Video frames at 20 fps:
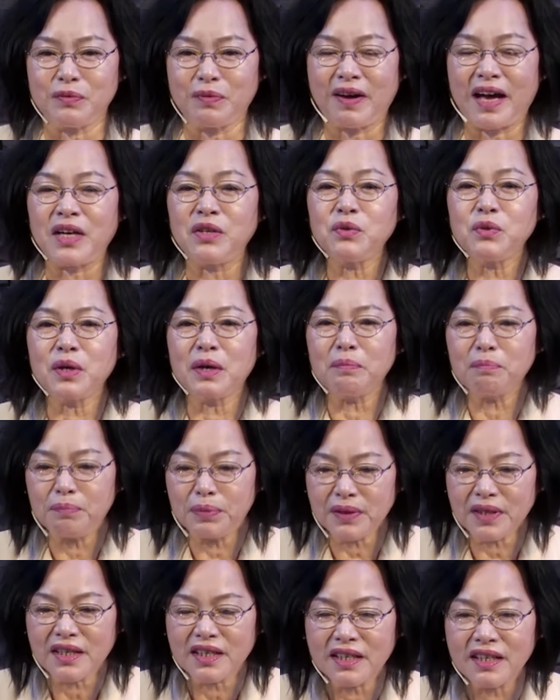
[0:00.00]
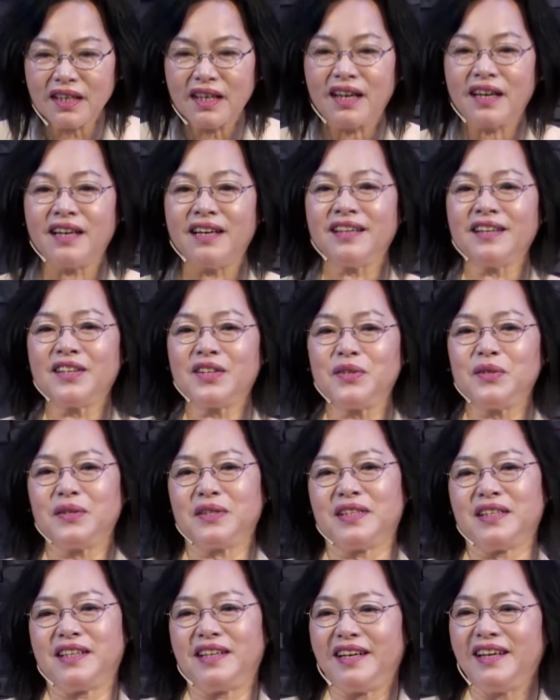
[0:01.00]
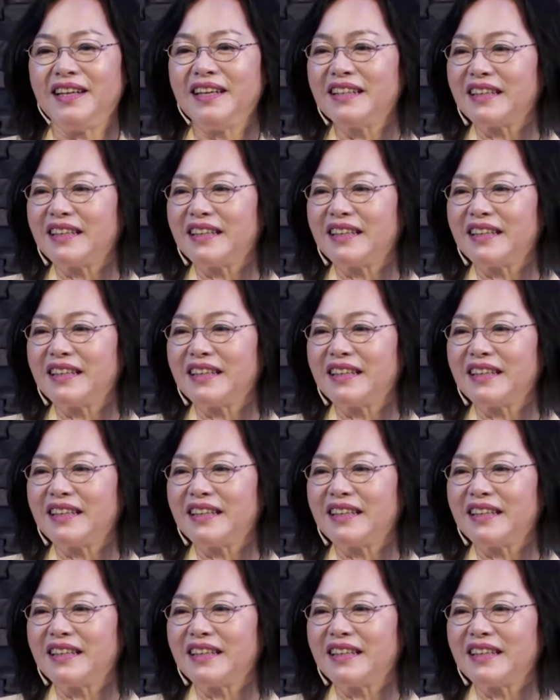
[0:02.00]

完全不可能够格，